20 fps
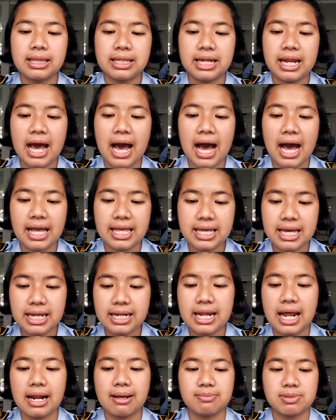tidak hanya
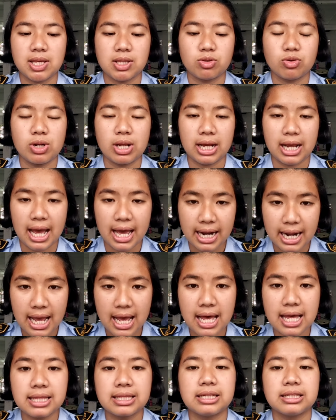dalam satu
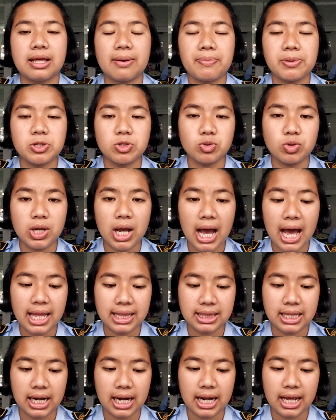negara, tetapi juga
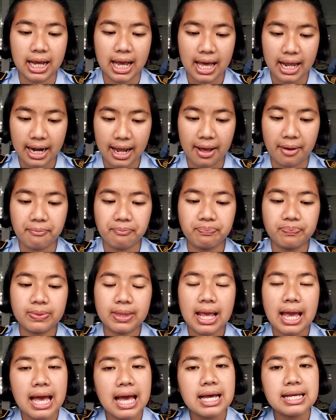antar negara.
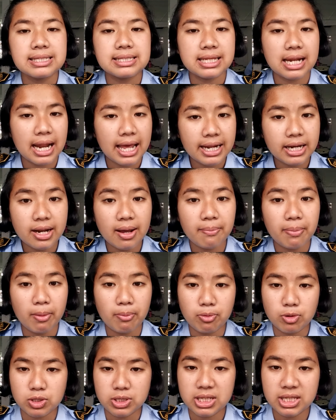Selain
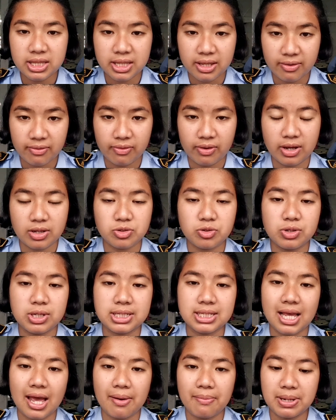dampak positif yang
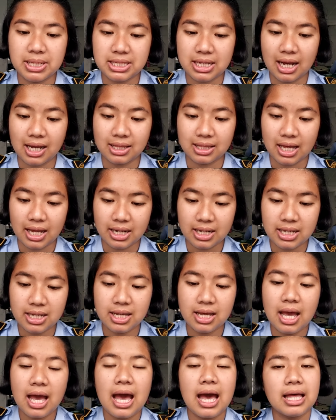sudah saya bacakan tadi,
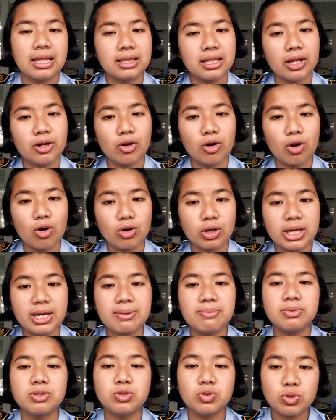
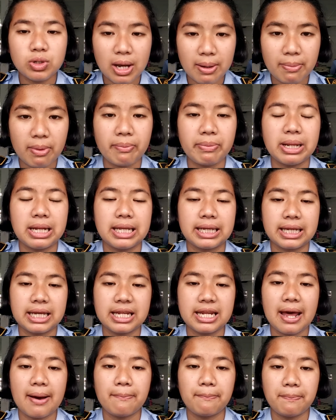teknologi juga memiliki
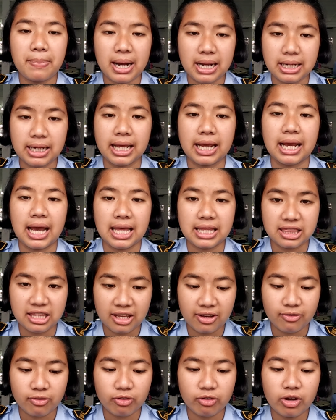dampak
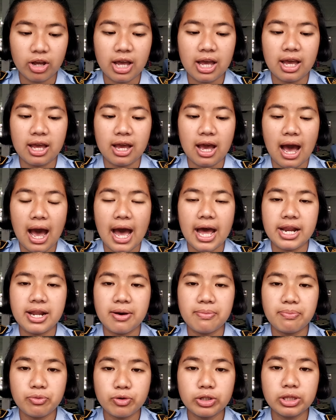negatif.
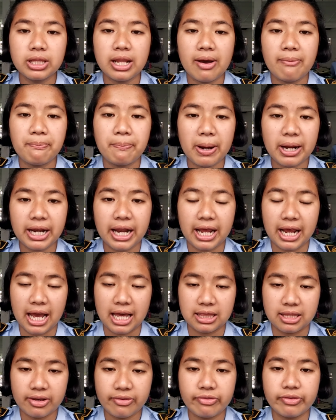Adapun dampak
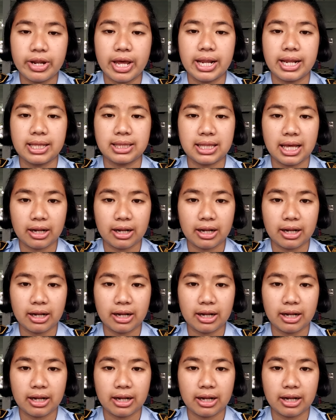negatif dari